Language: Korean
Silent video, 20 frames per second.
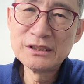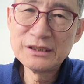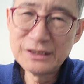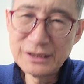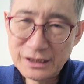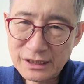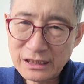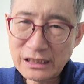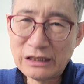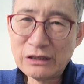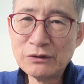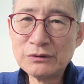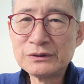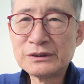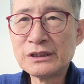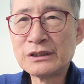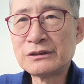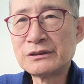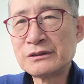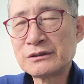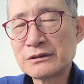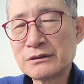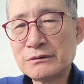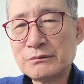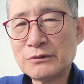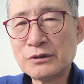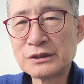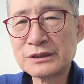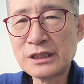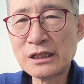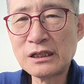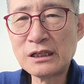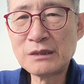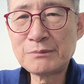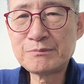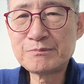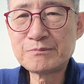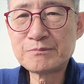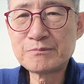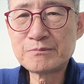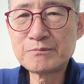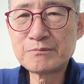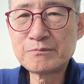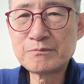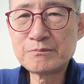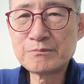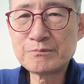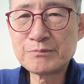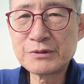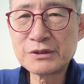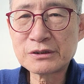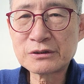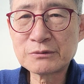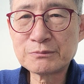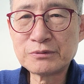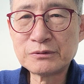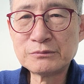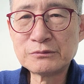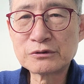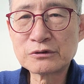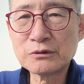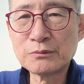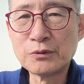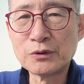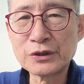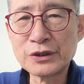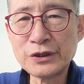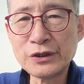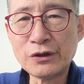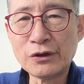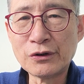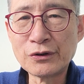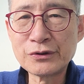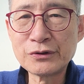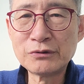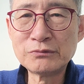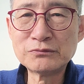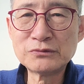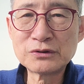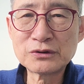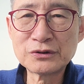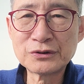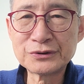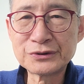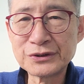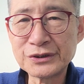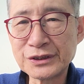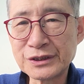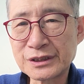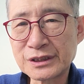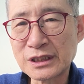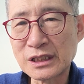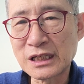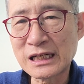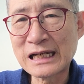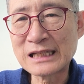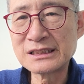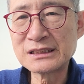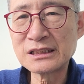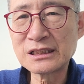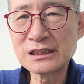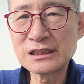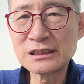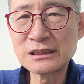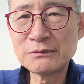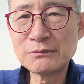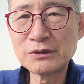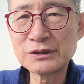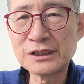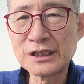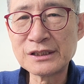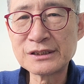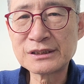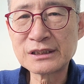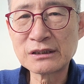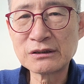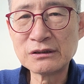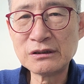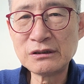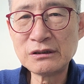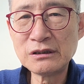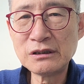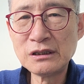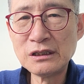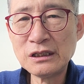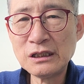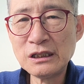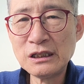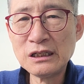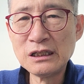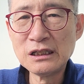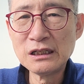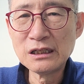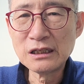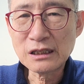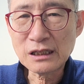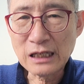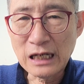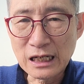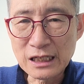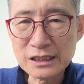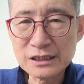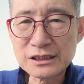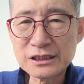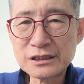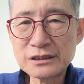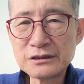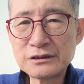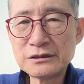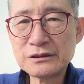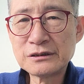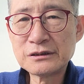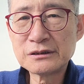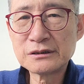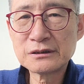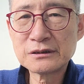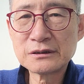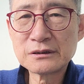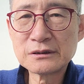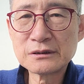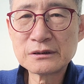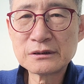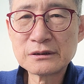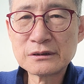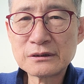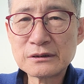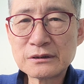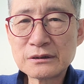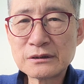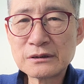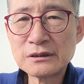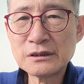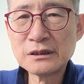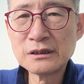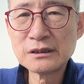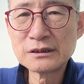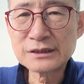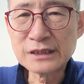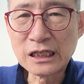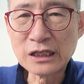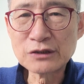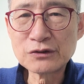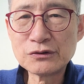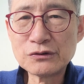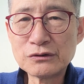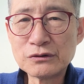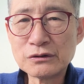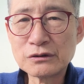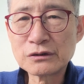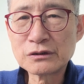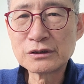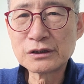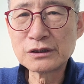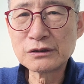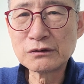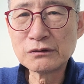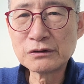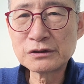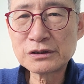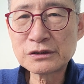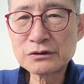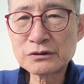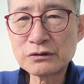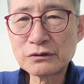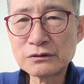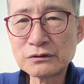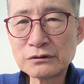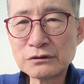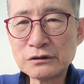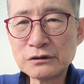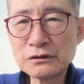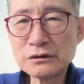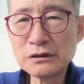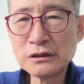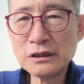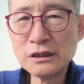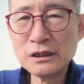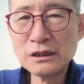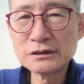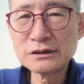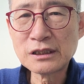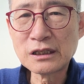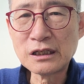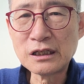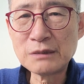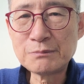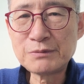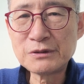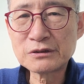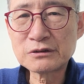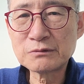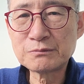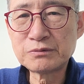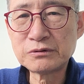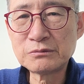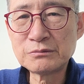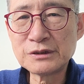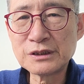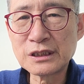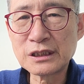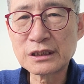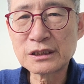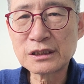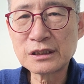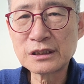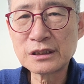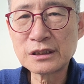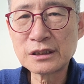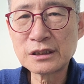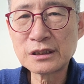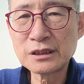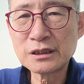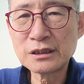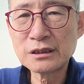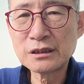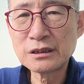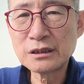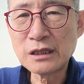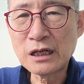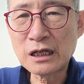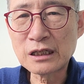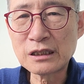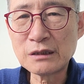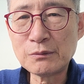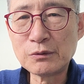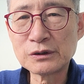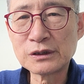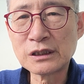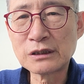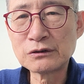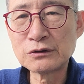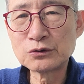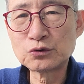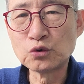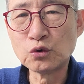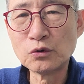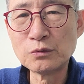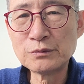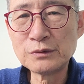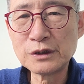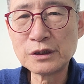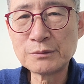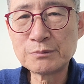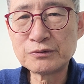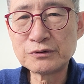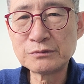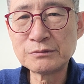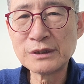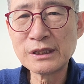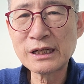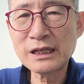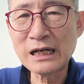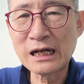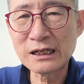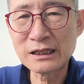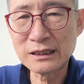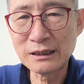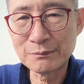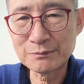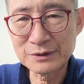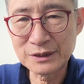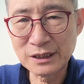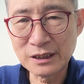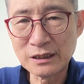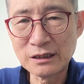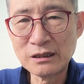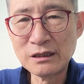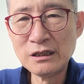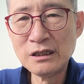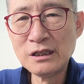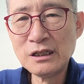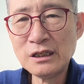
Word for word: 이 가운데는 그 뭐 생활 필수품으로 보기 어려운 물건들이 있다. 간장이나 뭐 된장을 가르치는 장류 그리고 식초 등은 생활 필수품이라기 하기보다는 조미품에 가깝다.